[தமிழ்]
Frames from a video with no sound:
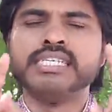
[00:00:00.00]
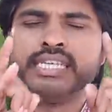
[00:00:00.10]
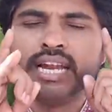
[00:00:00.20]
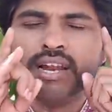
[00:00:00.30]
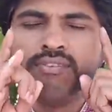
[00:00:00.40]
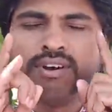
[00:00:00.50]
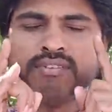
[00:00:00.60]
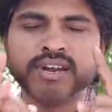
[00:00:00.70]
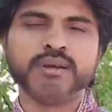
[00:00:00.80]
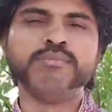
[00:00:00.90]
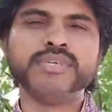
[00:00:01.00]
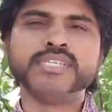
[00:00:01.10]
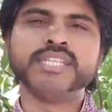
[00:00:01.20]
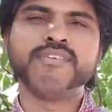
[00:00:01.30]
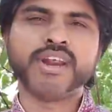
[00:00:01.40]
செல்வ வளம்
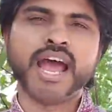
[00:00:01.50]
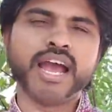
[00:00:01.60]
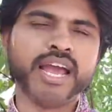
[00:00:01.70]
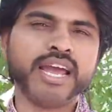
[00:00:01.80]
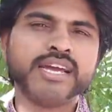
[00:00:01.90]
மிகுந்தவராக